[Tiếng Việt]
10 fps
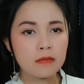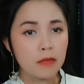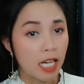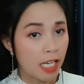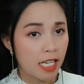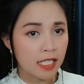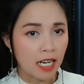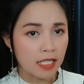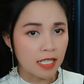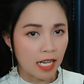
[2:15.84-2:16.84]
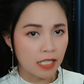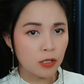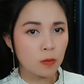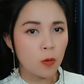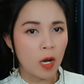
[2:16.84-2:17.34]
mà e rằng cả
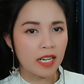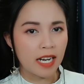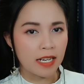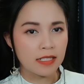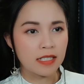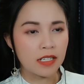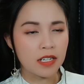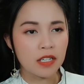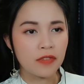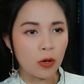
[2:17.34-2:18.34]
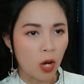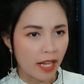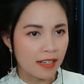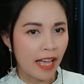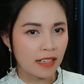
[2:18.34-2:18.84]
Trung Hoa này sẽ rơi vào
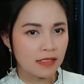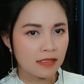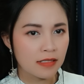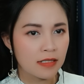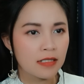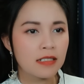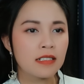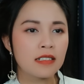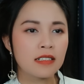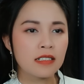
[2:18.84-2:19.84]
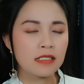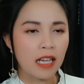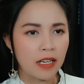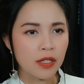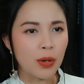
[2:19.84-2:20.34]
loạn lạc.
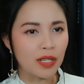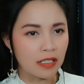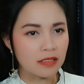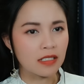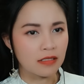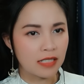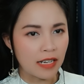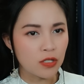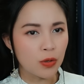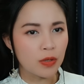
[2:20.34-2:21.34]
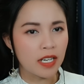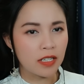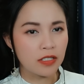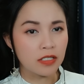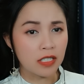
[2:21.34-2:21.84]
Thầy tôi thật sự sáng suốt
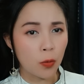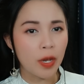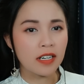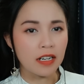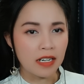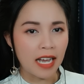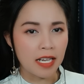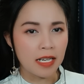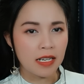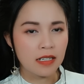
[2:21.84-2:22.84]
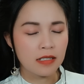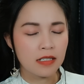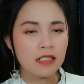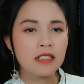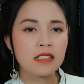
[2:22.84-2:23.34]
khi đưa ra quyết định này.
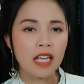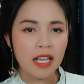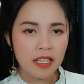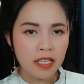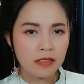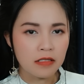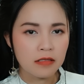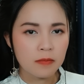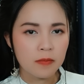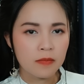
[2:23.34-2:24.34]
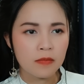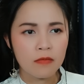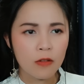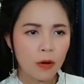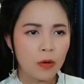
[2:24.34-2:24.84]
Thế nhưng,
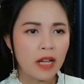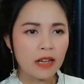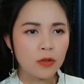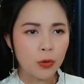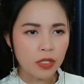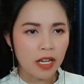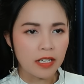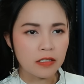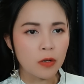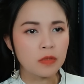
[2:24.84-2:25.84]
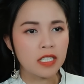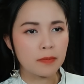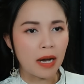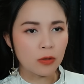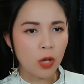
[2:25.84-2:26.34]
cố gắng của thầy cũng
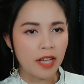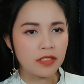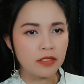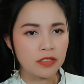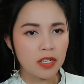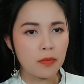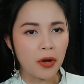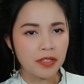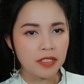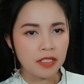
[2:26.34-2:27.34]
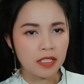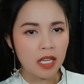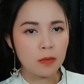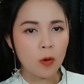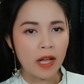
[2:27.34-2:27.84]
chỉ bảo toàn được cho mọi người
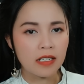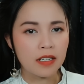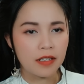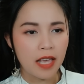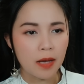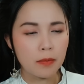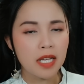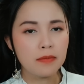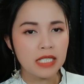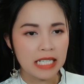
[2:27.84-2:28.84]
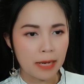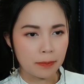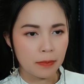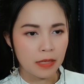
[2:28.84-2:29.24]
thêm khoảng thời gian mấy mươi năm